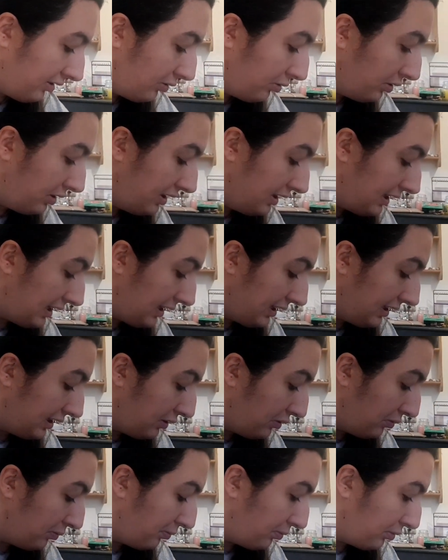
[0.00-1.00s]
Le 17,
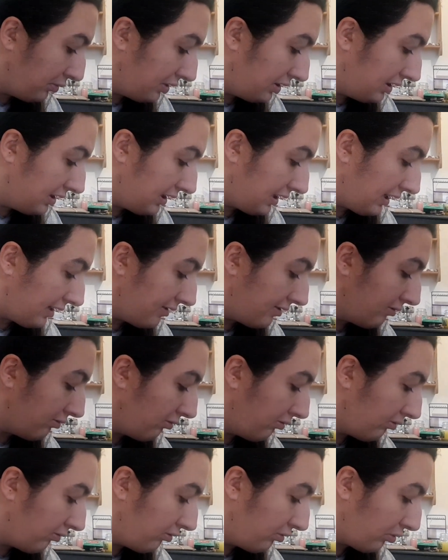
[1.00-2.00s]
c'est une petite case.
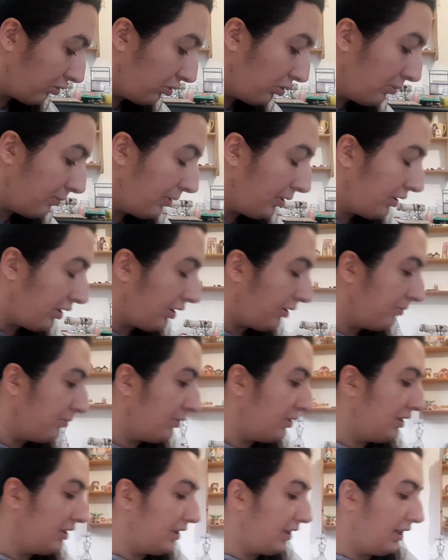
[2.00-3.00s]
Donc demain, on aura une
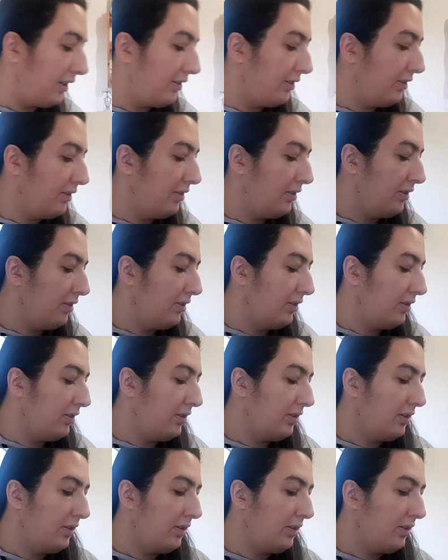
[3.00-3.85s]
petite case.